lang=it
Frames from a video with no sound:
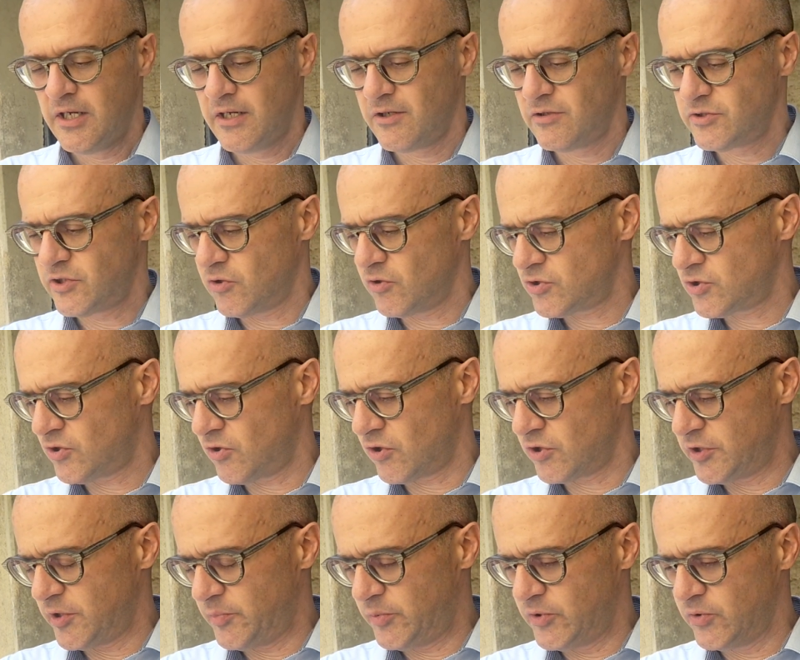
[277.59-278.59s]
non te lo
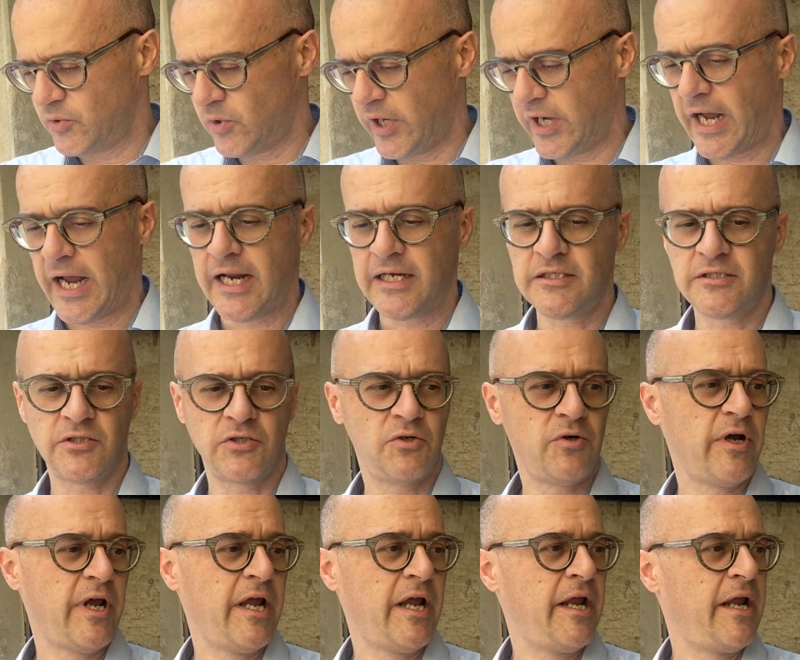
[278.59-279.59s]
scordi più e
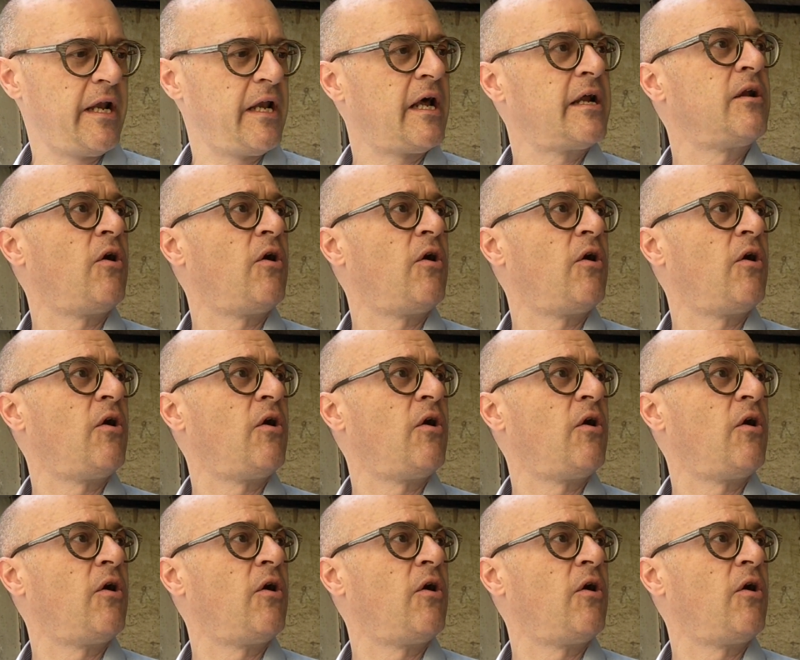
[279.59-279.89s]
l'altro è la